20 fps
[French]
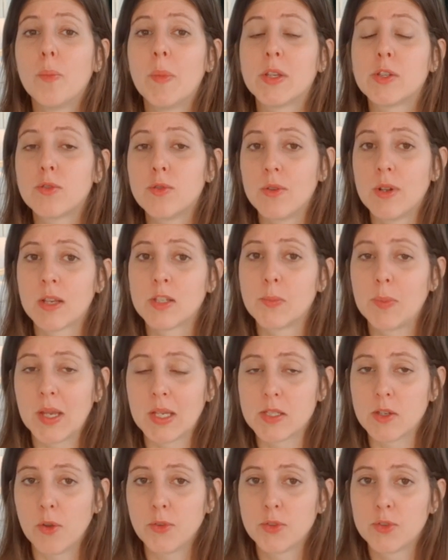masculin se
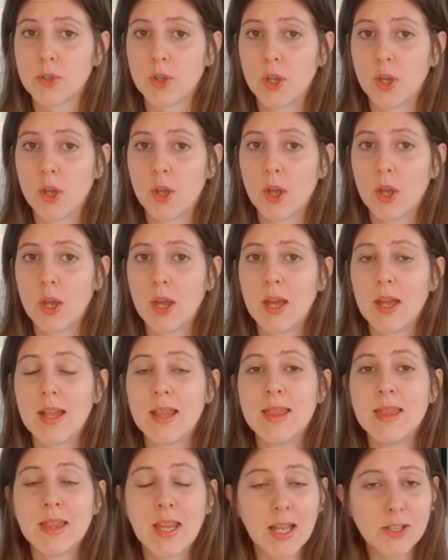présente,
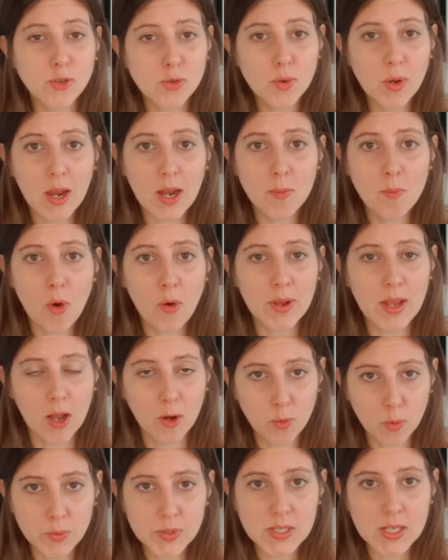naturellement et
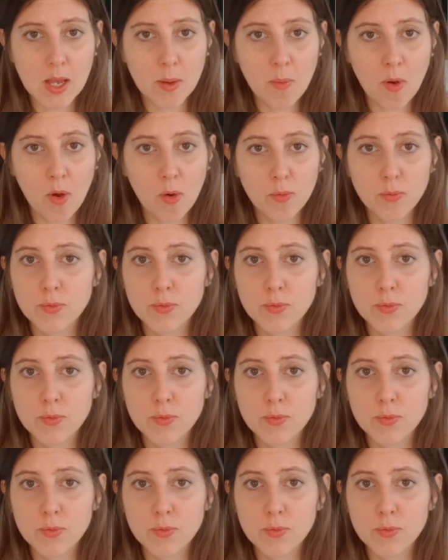inconsciemment,